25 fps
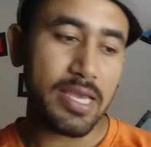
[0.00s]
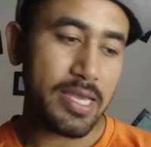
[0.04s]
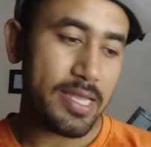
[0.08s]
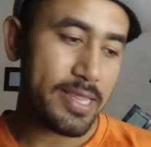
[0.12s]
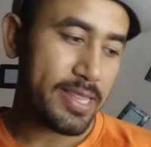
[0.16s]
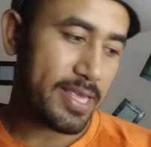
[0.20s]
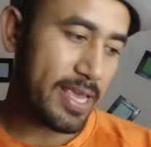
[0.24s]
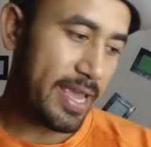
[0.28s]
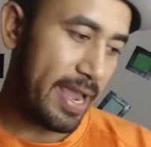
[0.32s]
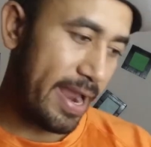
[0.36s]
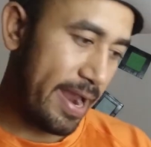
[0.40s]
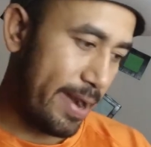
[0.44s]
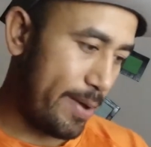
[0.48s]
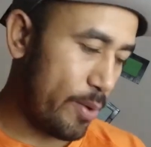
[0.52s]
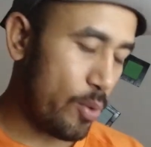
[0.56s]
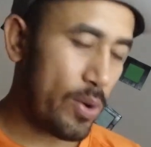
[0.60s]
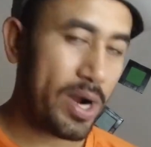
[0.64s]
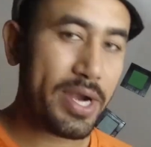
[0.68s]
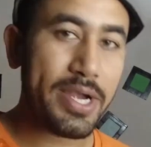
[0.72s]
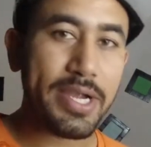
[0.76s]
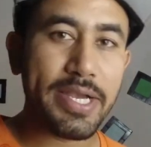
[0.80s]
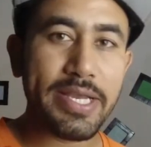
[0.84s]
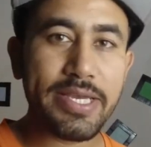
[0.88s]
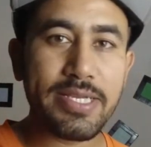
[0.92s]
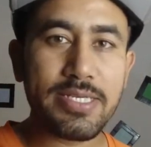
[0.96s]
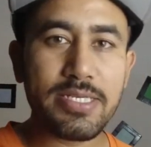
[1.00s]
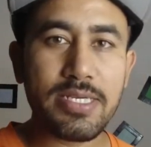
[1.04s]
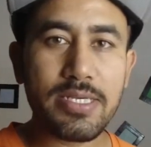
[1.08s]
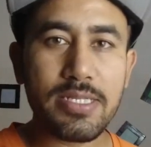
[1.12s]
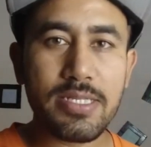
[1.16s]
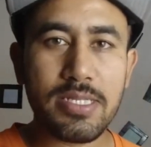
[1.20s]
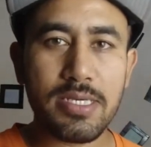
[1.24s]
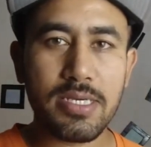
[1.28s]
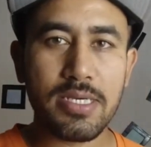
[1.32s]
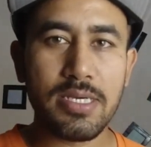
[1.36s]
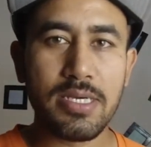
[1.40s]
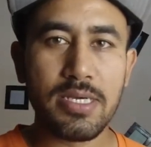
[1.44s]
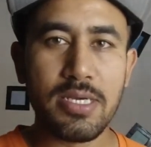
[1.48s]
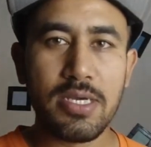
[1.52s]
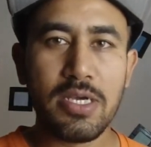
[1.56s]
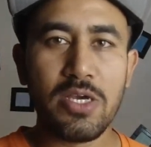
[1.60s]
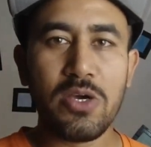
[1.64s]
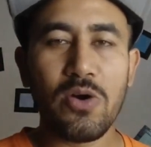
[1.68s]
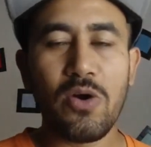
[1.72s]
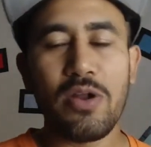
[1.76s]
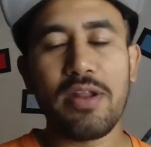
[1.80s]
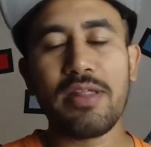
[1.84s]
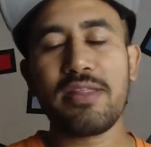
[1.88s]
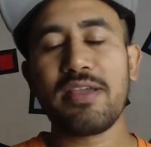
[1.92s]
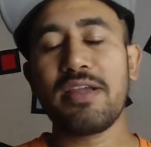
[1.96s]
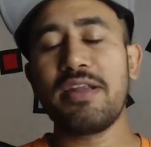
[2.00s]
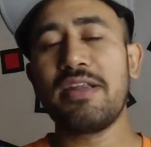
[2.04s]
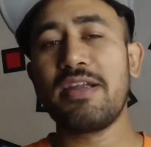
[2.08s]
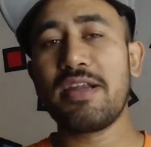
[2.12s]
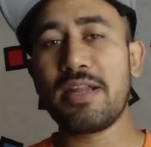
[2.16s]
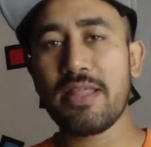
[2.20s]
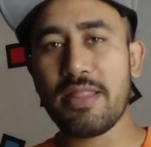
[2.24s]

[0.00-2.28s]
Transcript: इसके एडवांटेजेस और इसके